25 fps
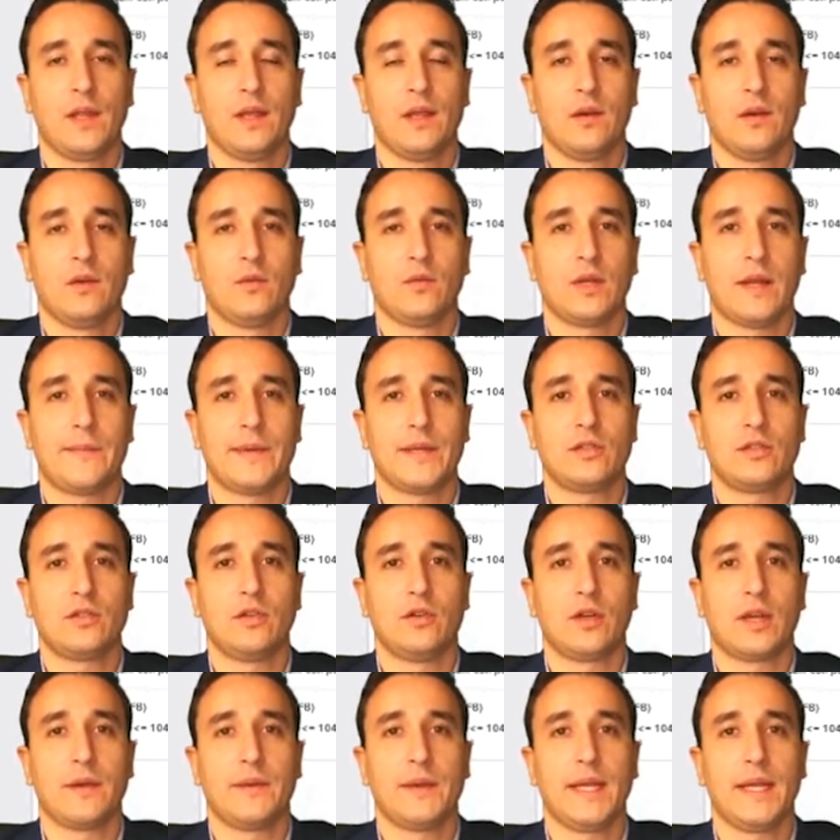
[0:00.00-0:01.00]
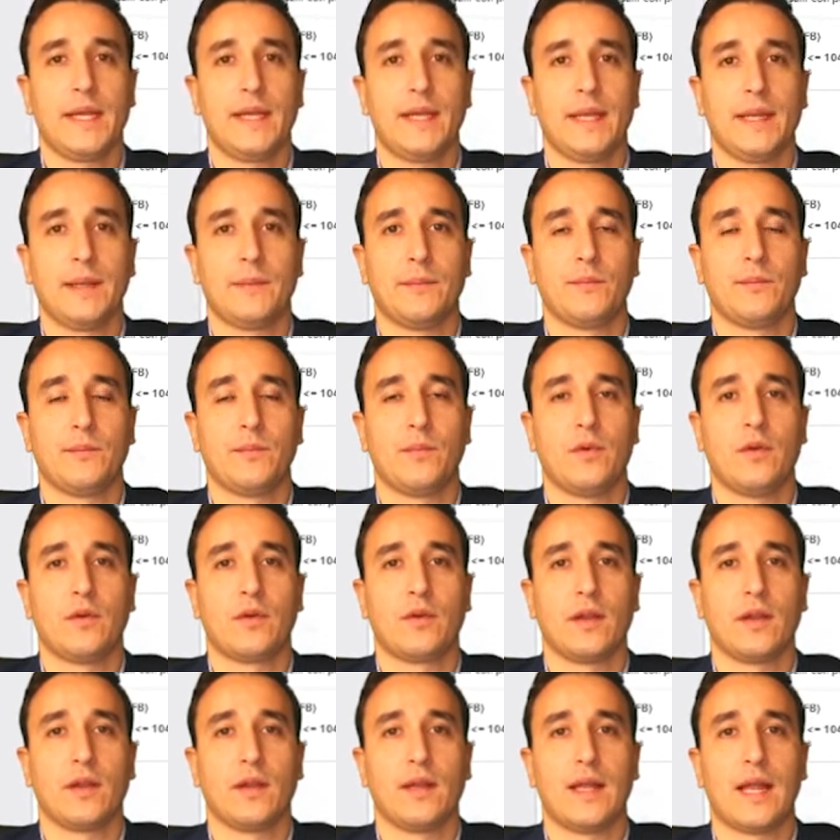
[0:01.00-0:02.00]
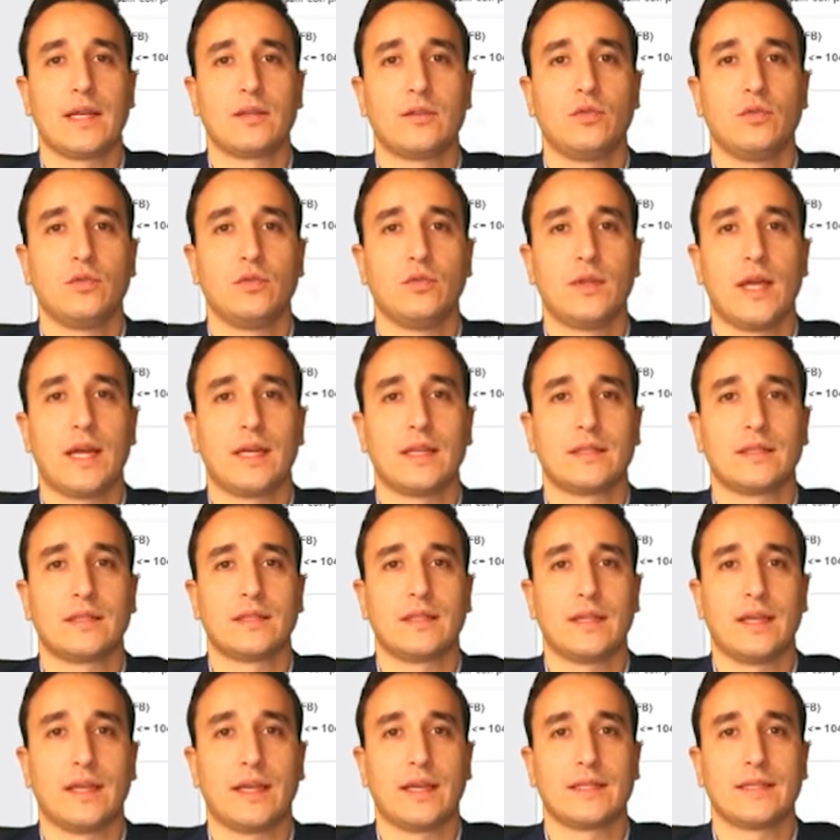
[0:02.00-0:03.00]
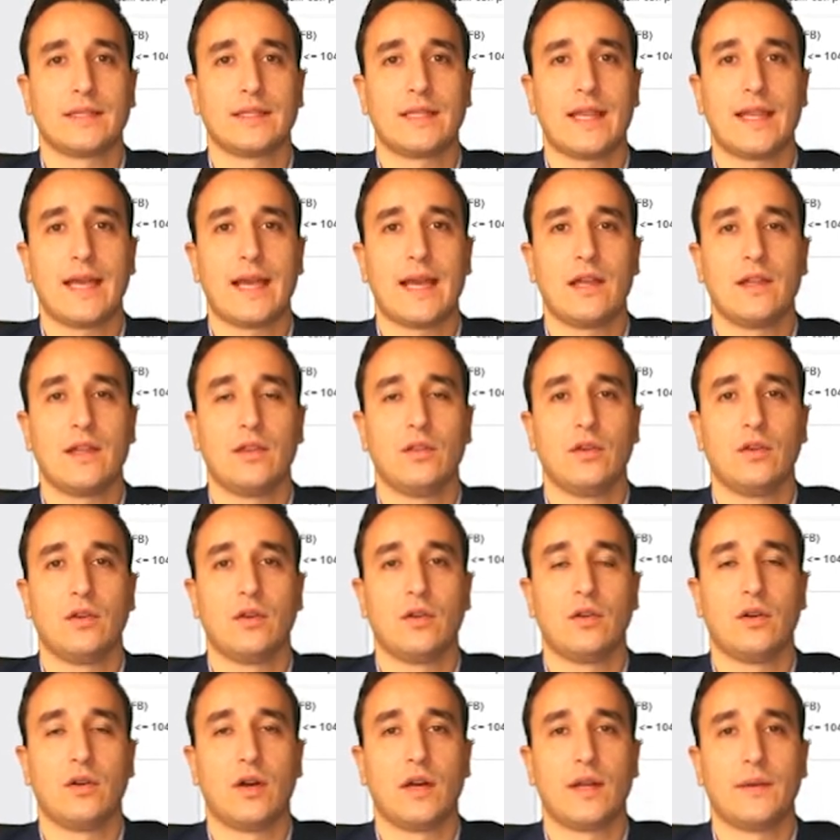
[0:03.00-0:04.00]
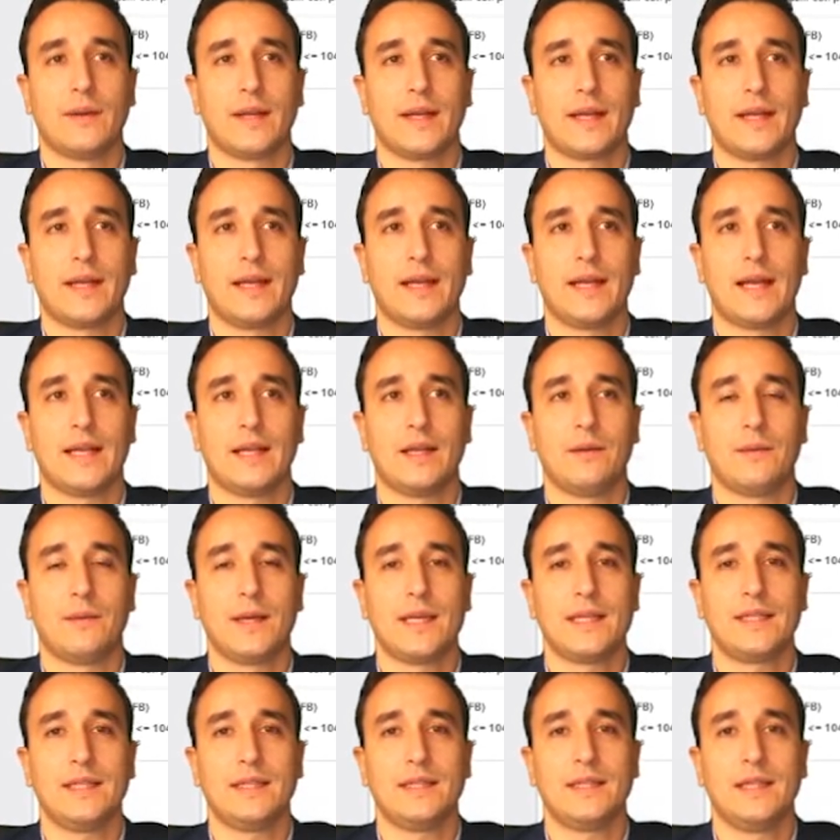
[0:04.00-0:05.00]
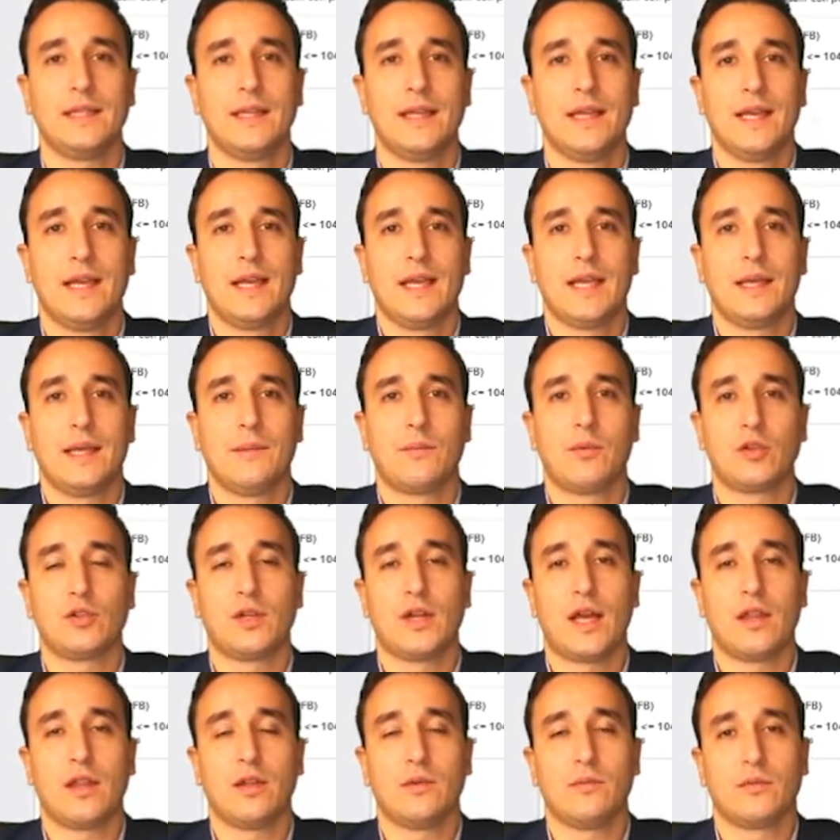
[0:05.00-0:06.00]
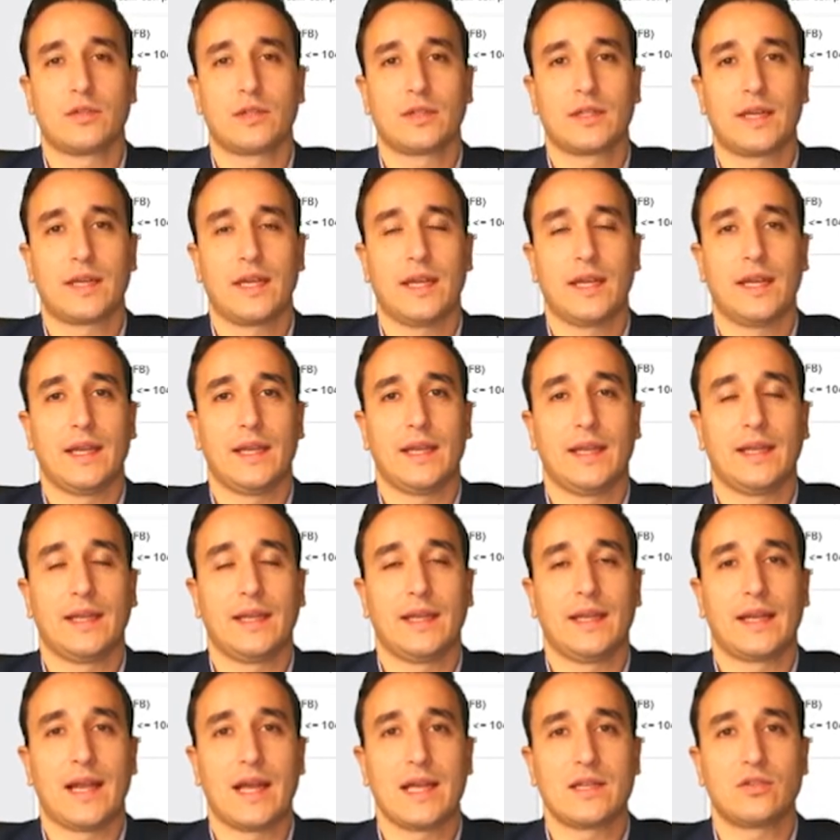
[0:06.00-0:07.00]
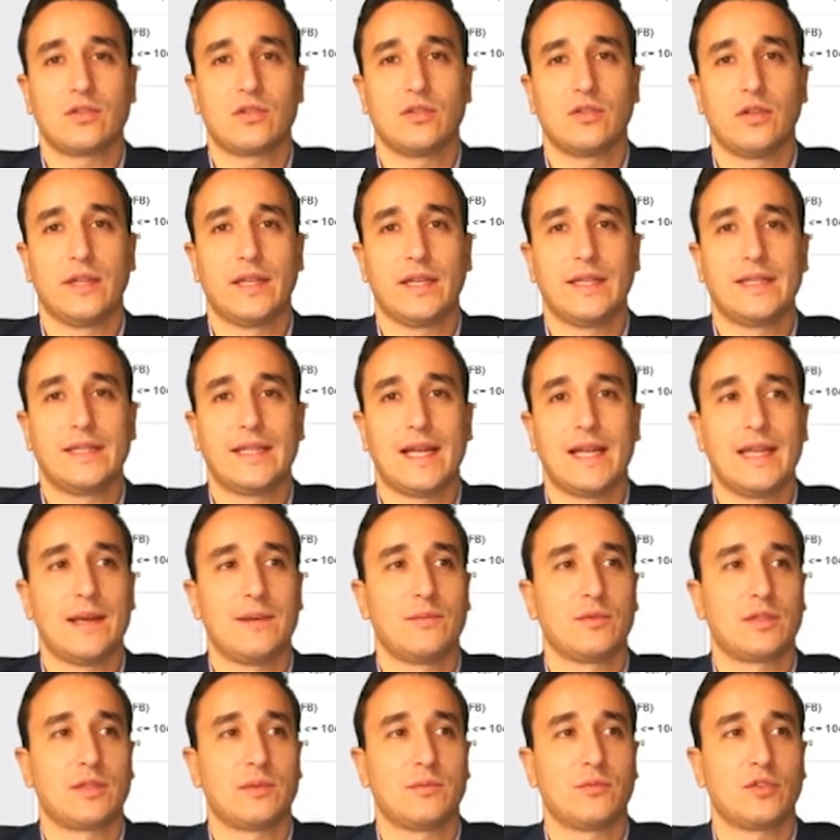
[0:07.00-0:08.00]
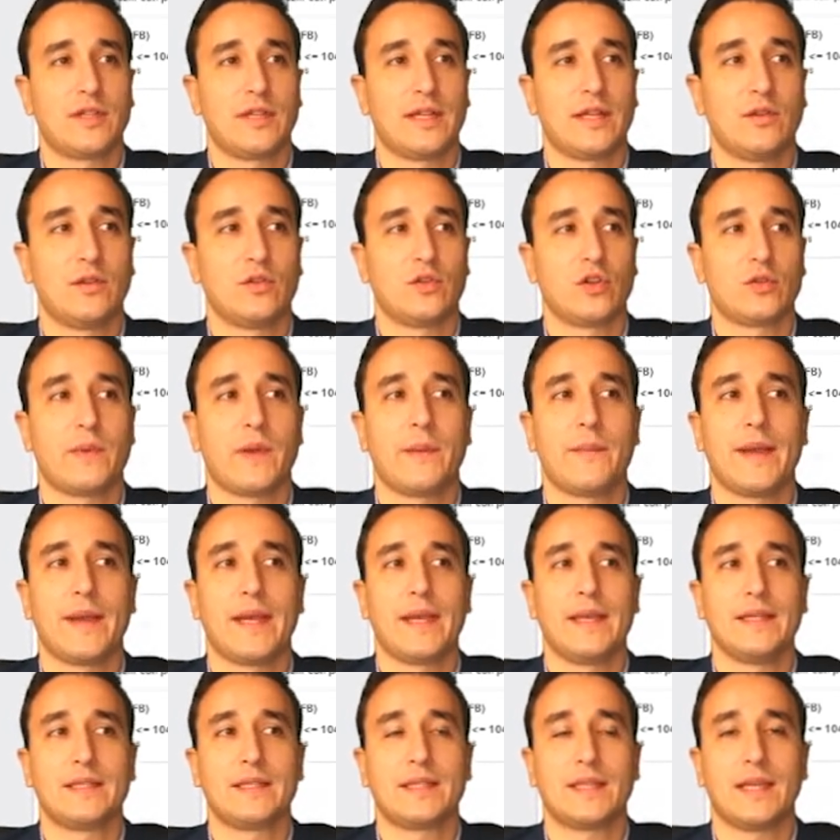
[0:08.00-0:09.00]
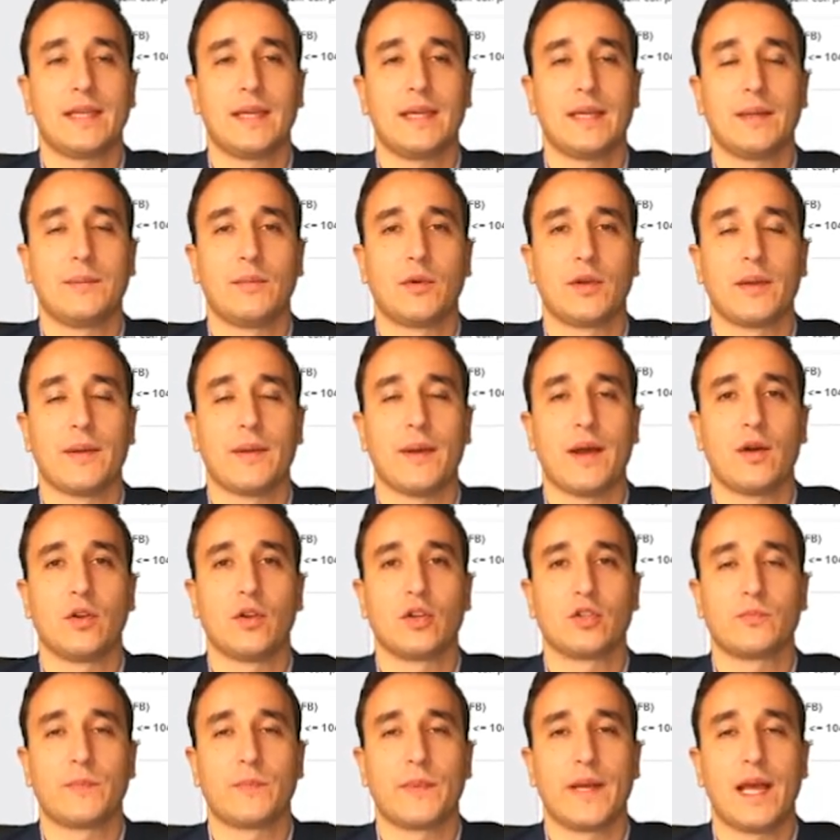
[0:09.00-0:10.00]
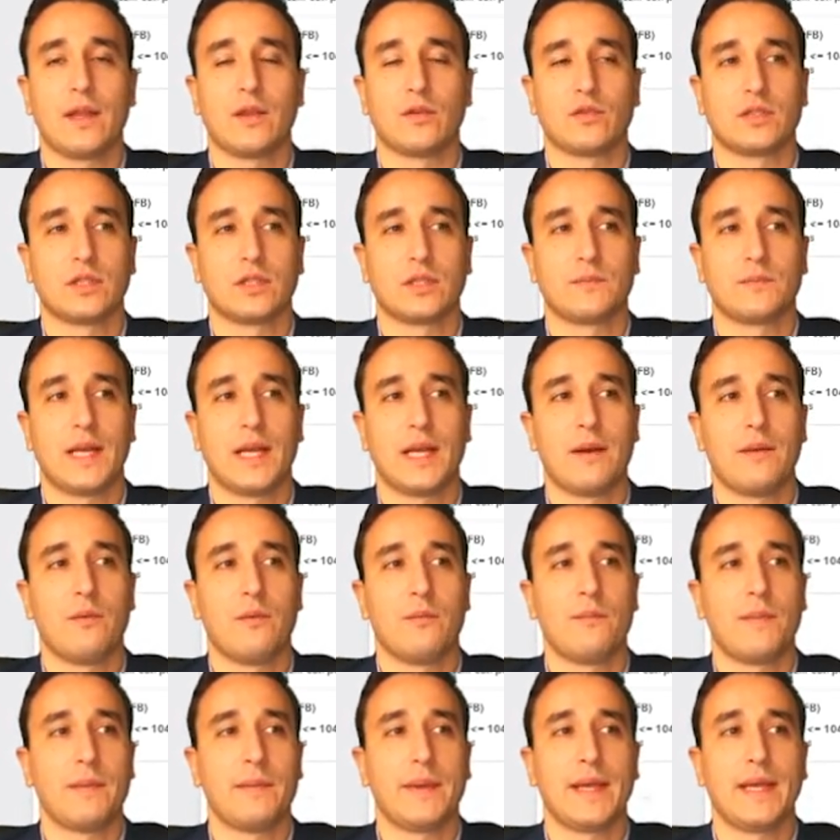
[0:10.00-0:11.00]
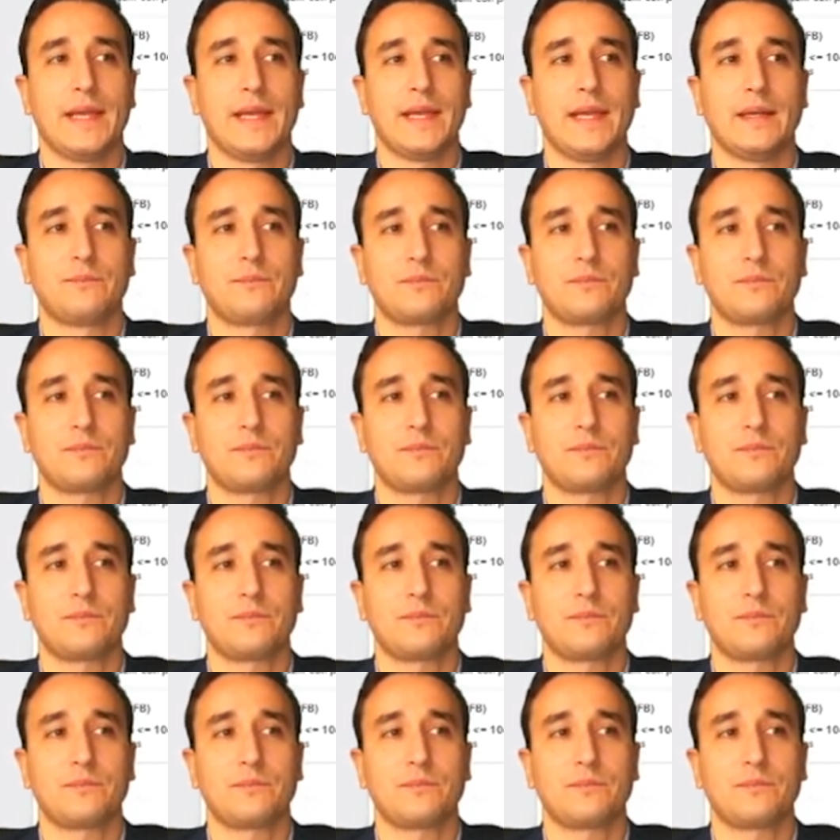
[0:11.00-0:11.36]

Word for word: una presión que viene por las dudas eh, que está dejando a nivel general el Brexit y por otro lado, pues que en el caso de Italia, pues hemos tenido unos PMIs eh, por debajo de lo esperado. Se esperaba un PMI